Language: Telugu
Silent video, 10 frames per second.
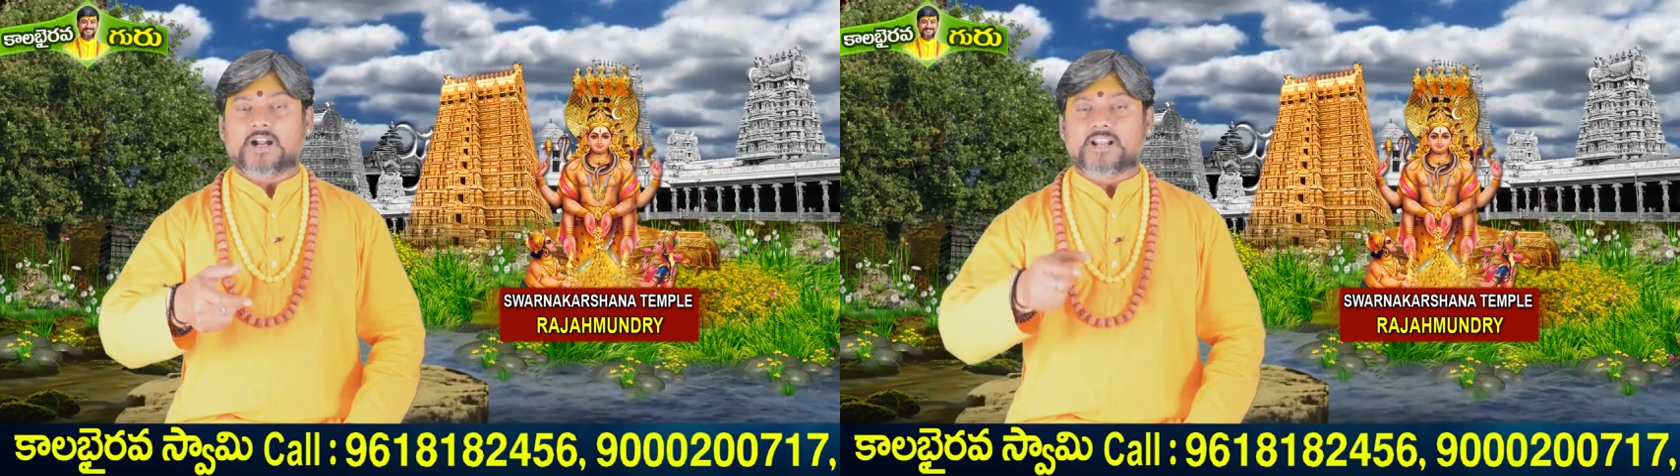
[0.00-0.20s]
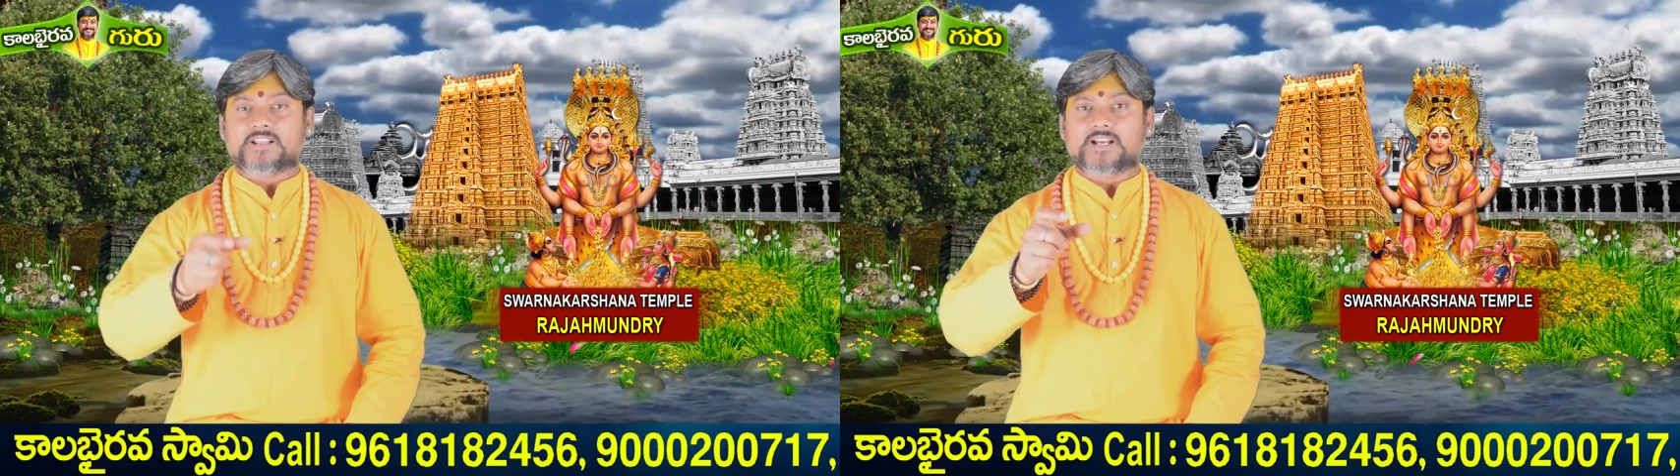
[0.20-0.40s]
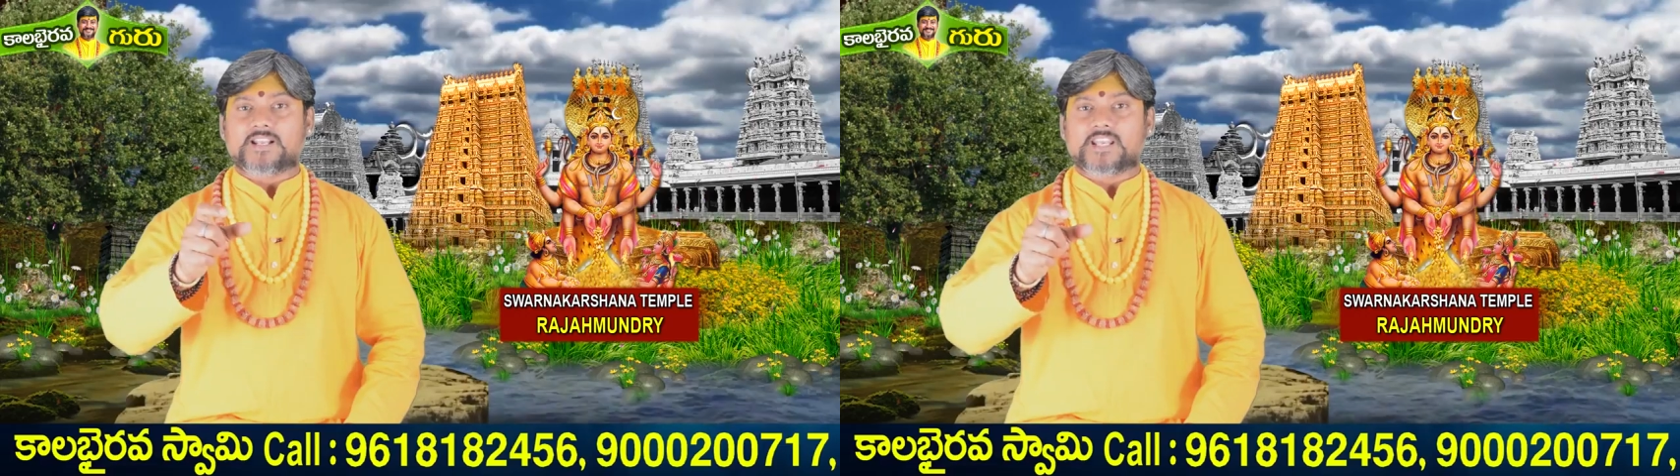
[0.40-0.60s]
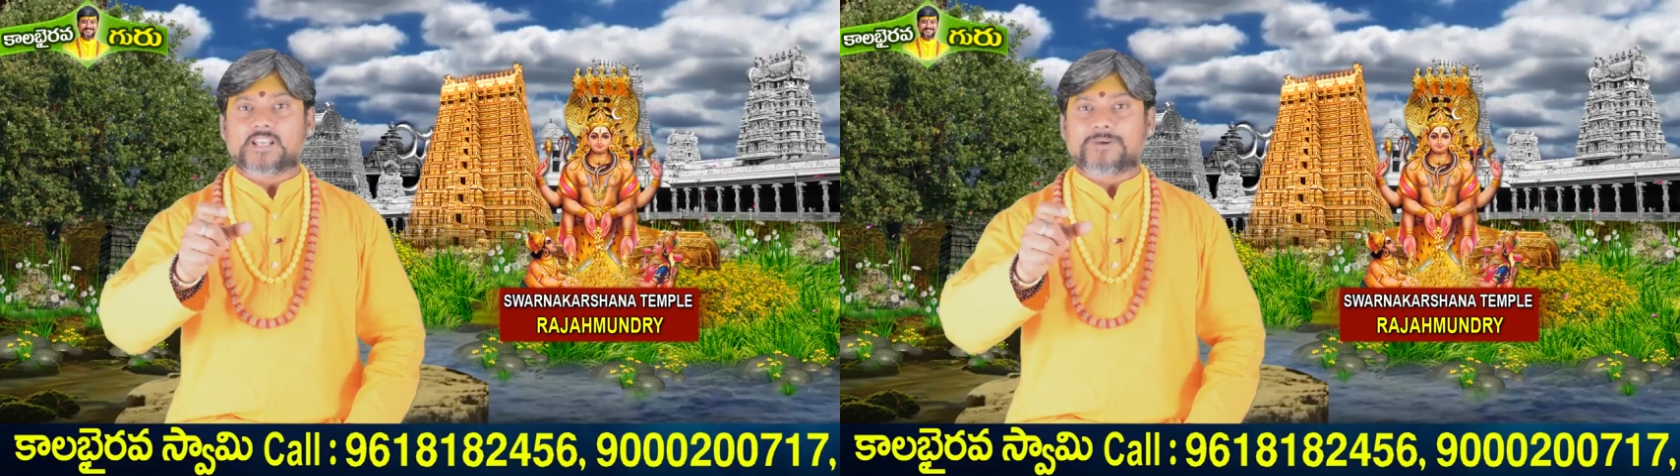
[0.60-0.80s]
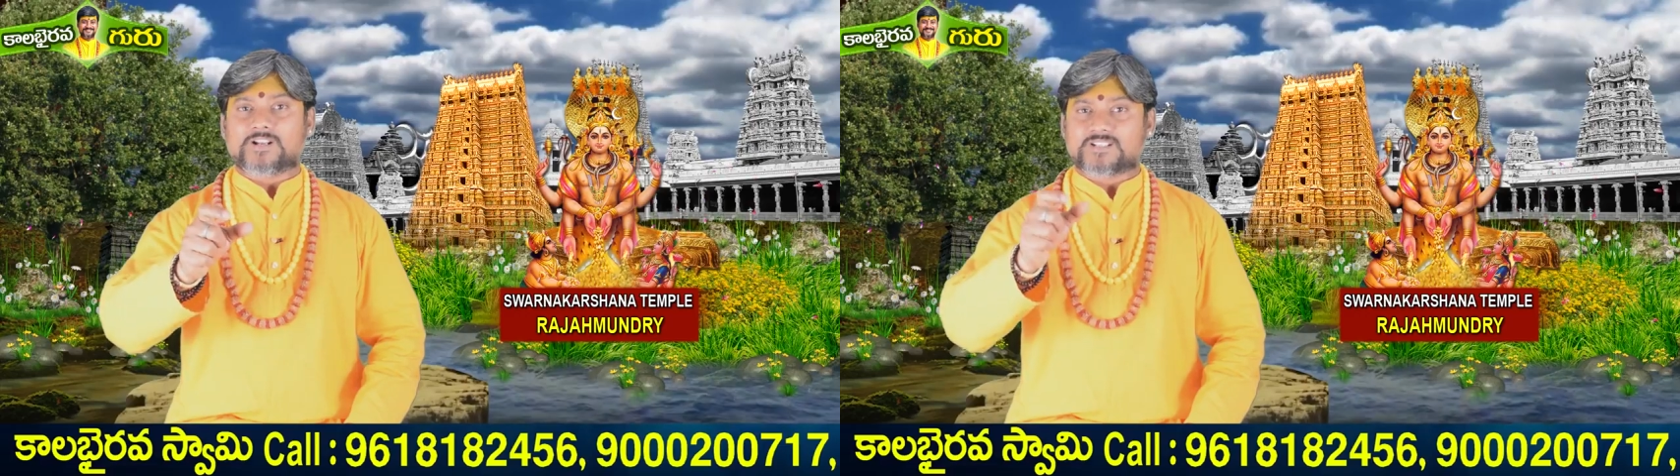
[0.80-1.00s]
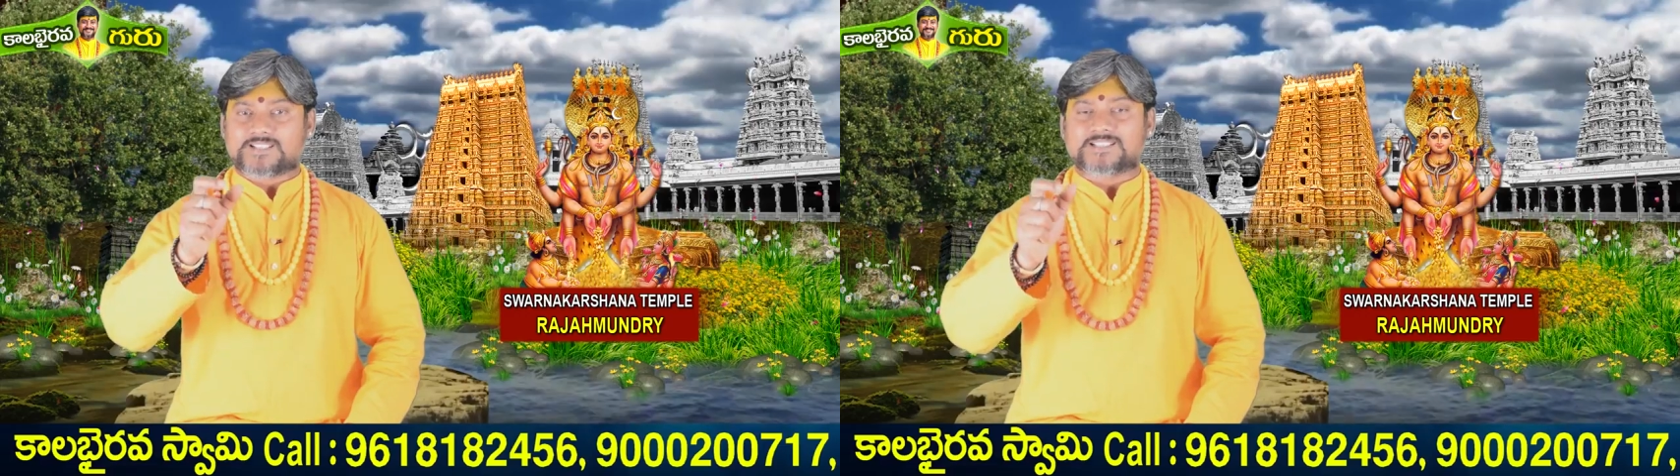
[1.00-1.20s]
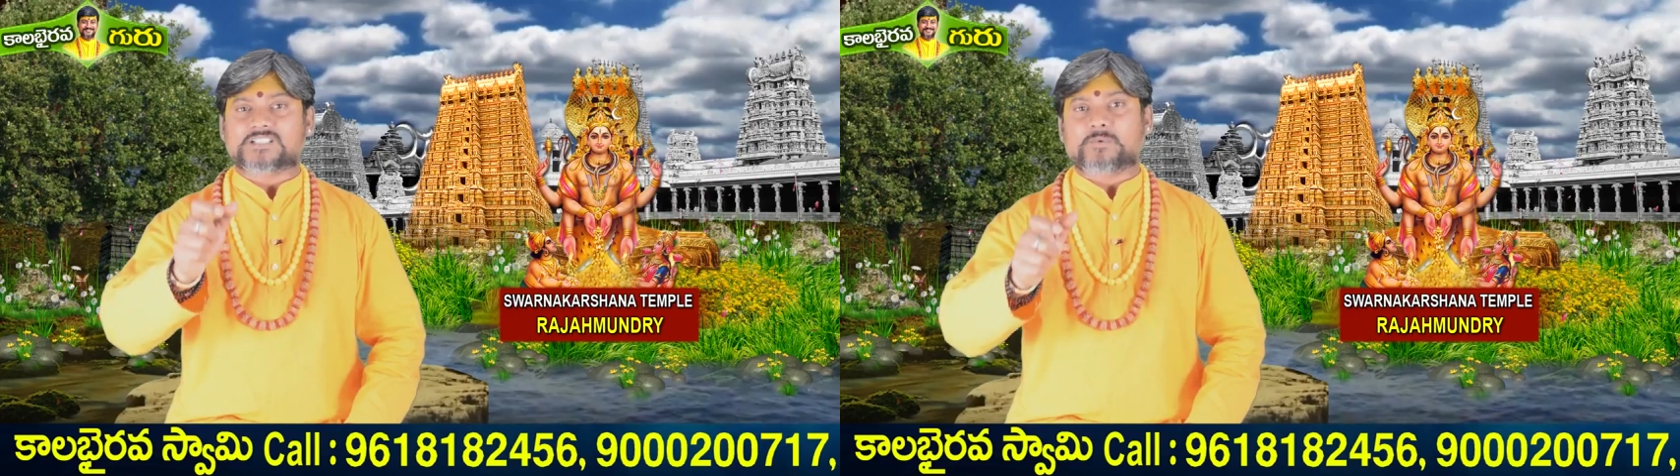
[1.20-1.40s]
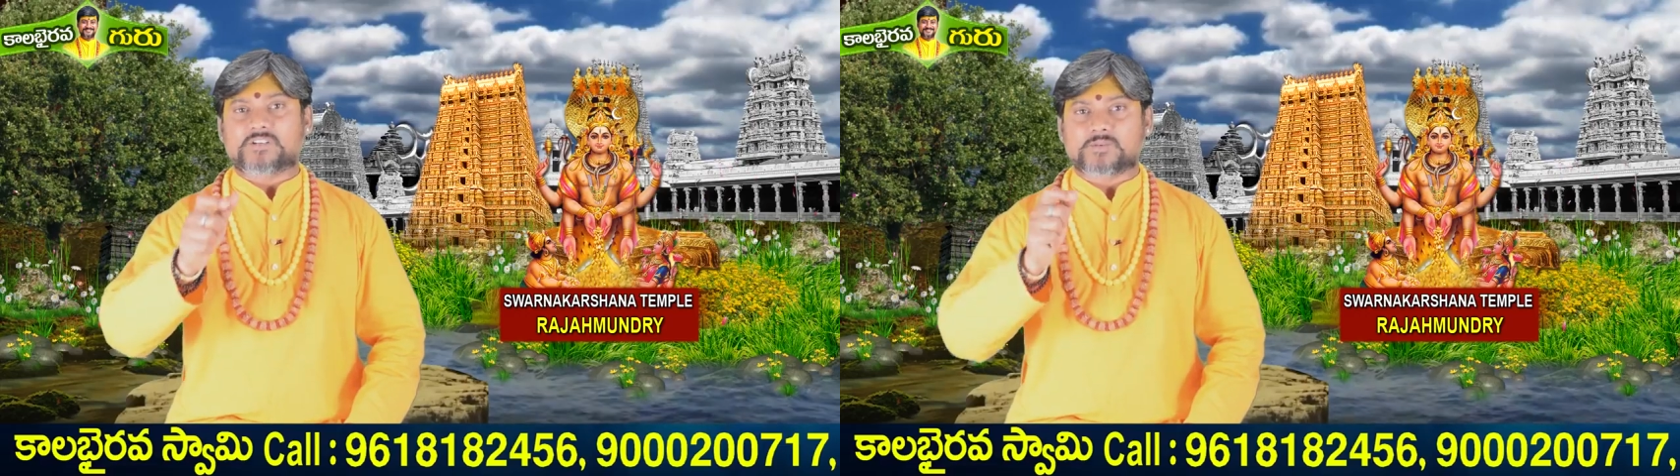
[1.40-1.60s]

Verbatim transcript: అనే దానికి మనకు శాస్త్రం ఏం